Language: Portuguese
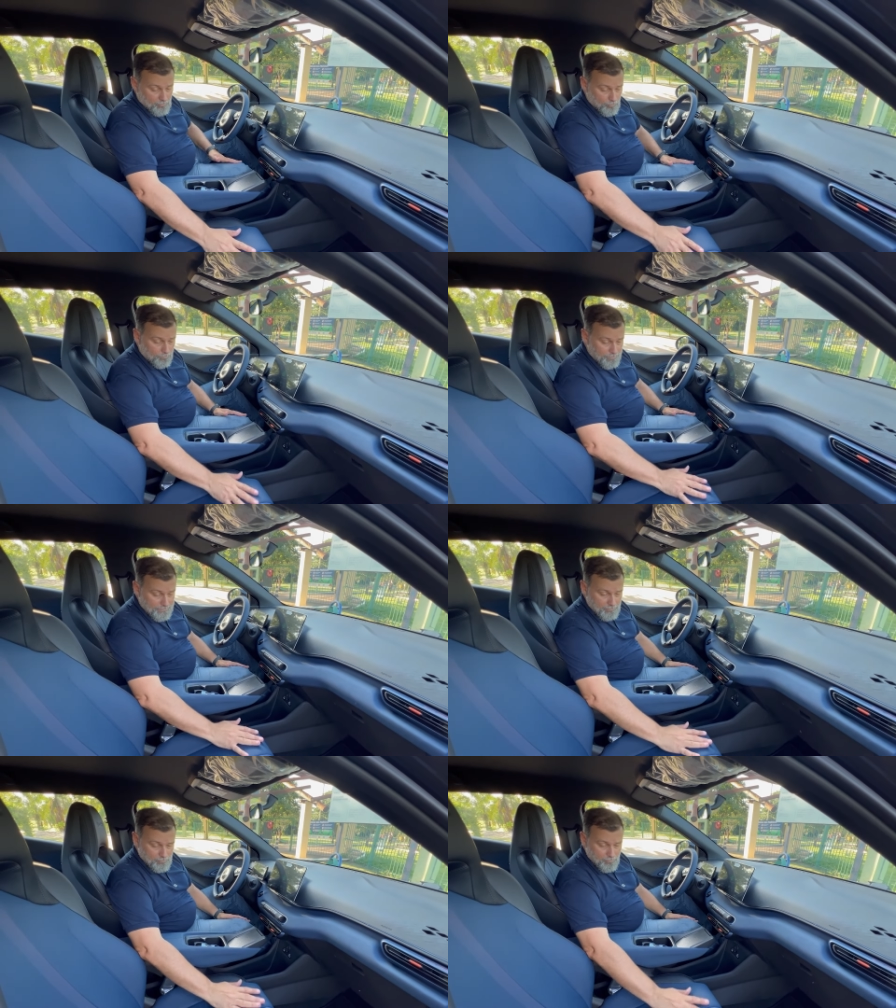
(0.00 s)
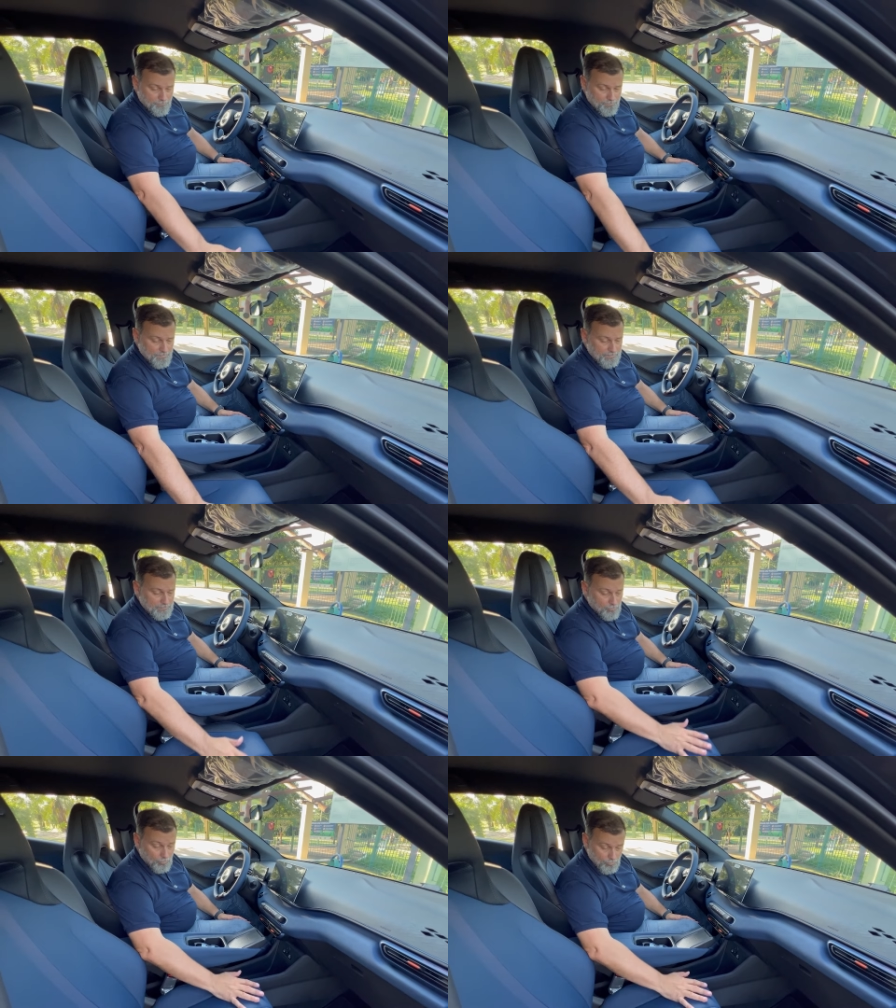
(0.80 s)
O banco é
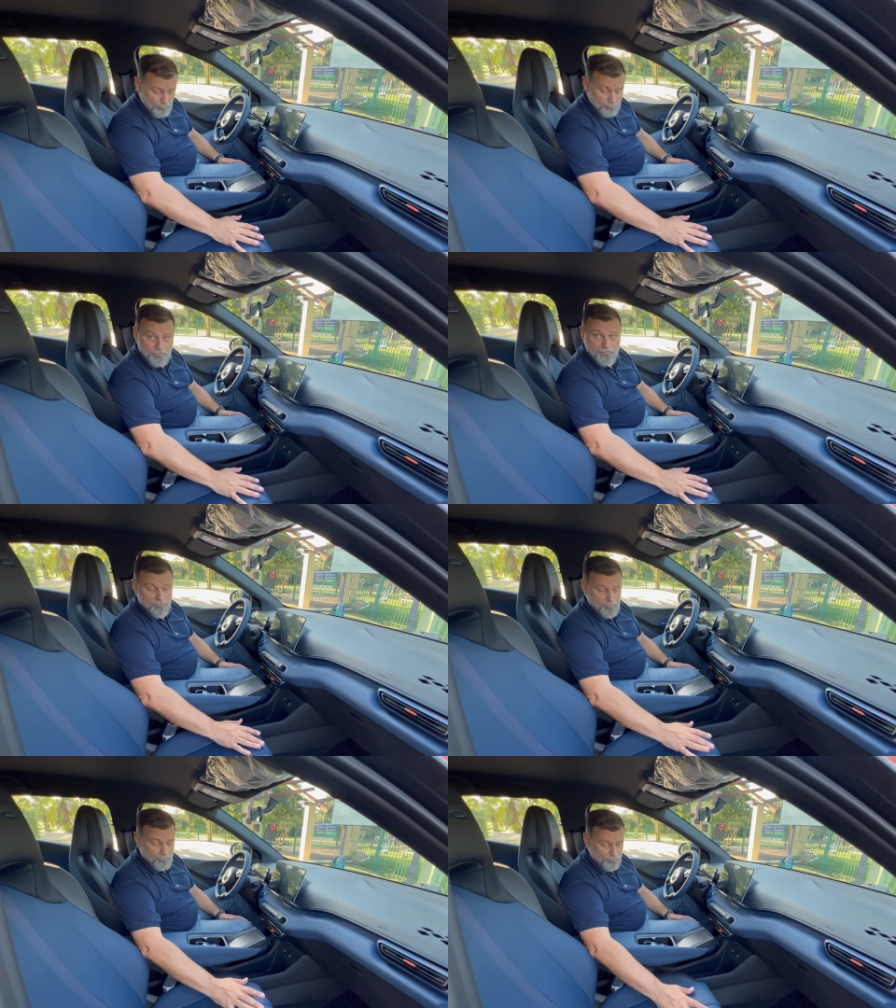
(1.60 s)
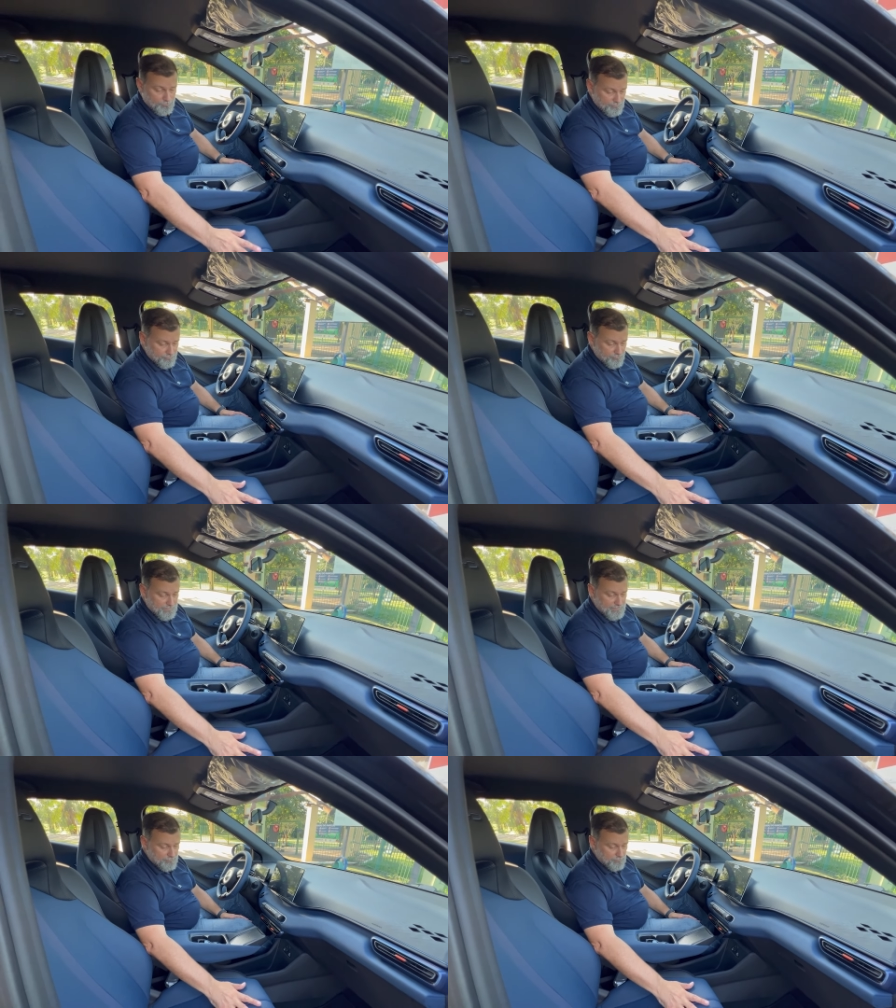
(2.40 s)
em couro, em couro
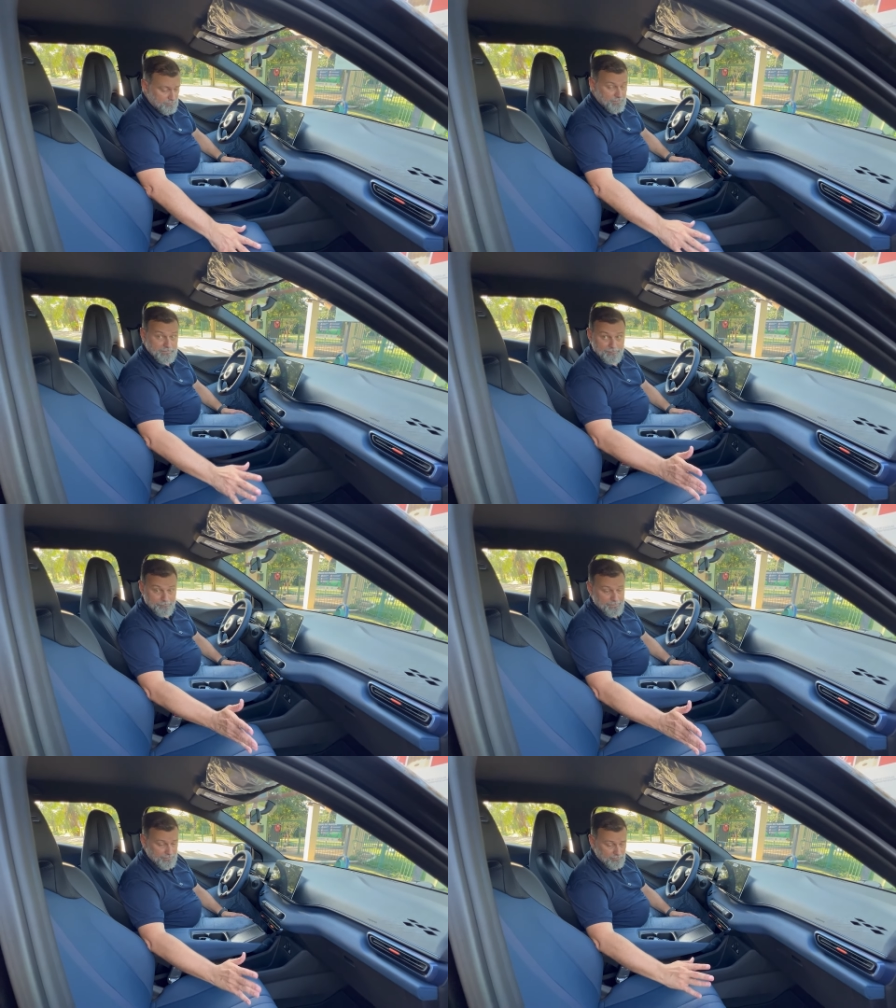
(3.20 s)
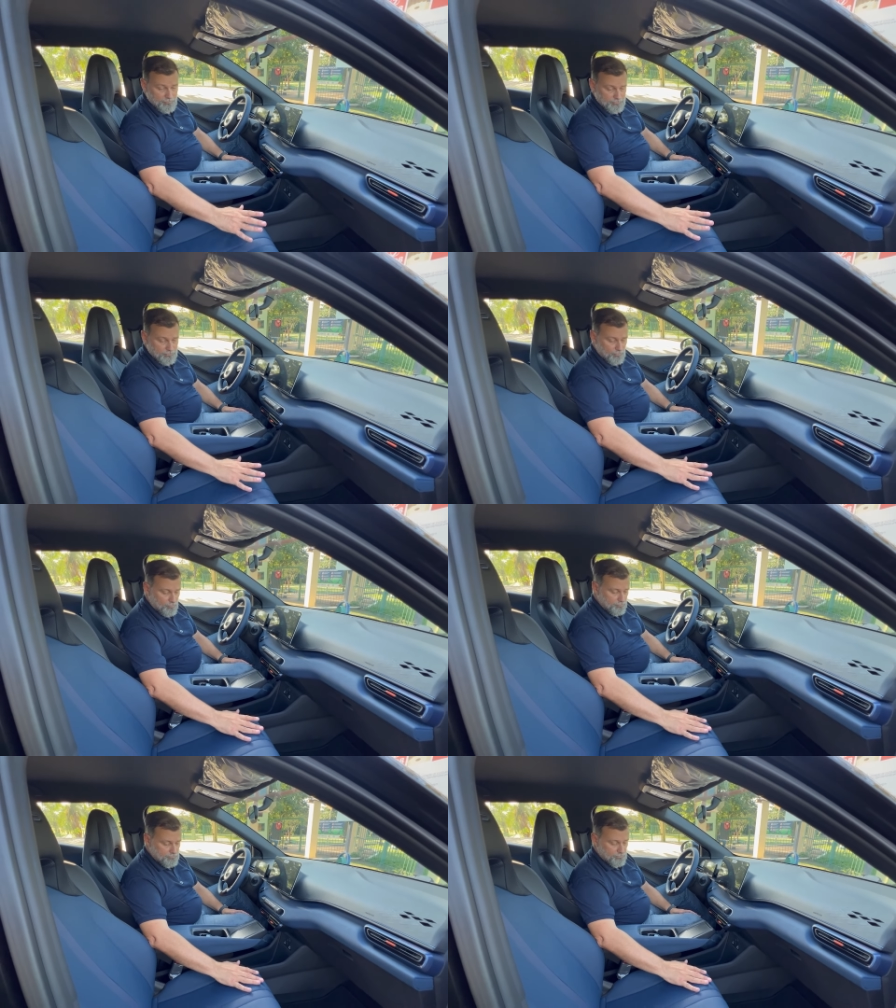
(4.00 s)
perfurado, também em dois
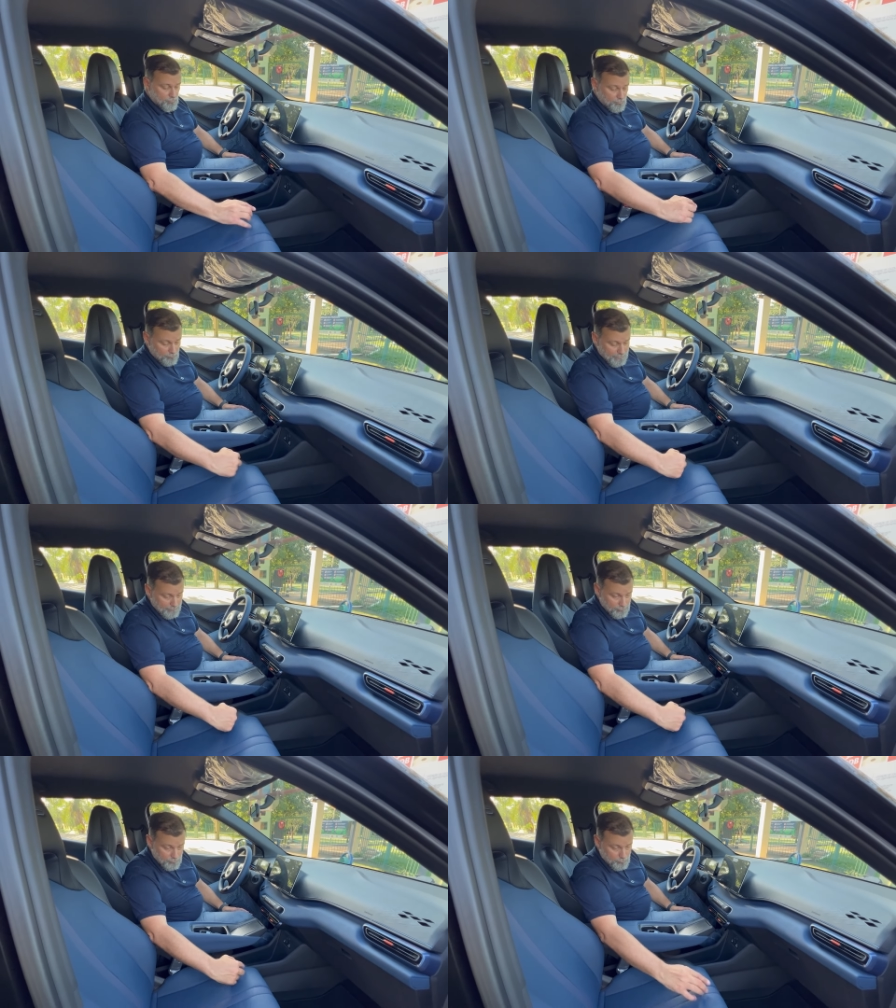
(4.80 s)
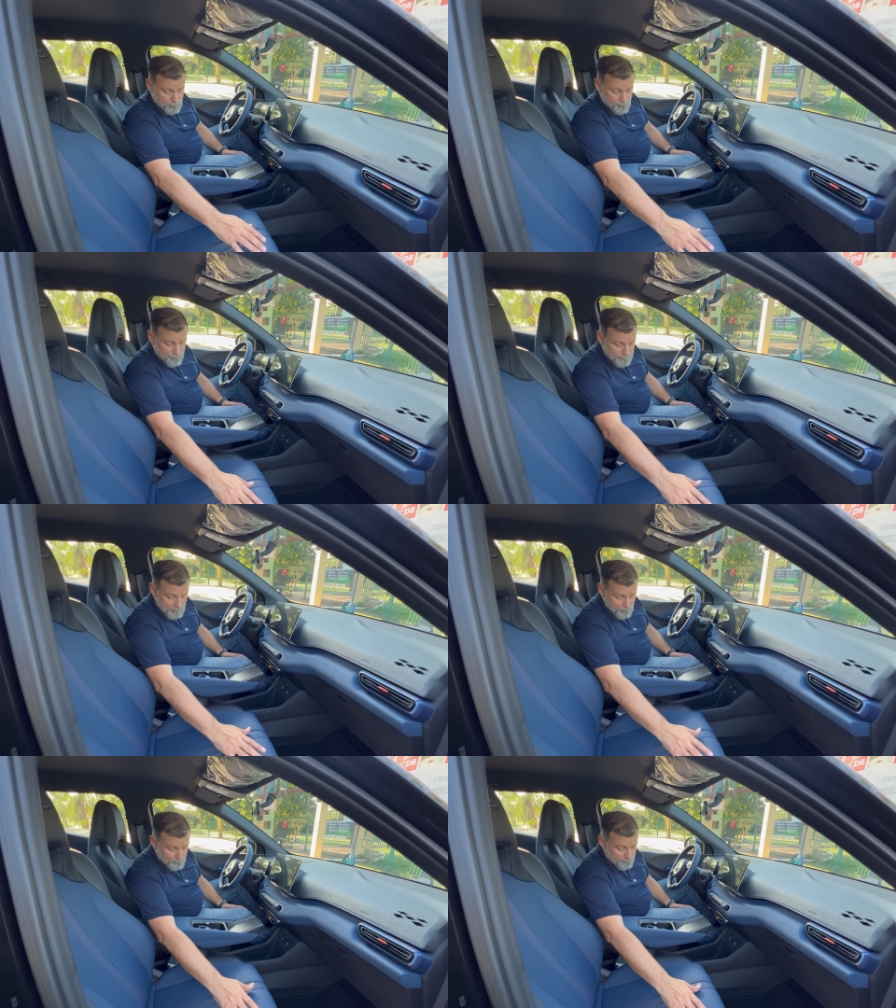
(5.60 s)
tons, um azul e um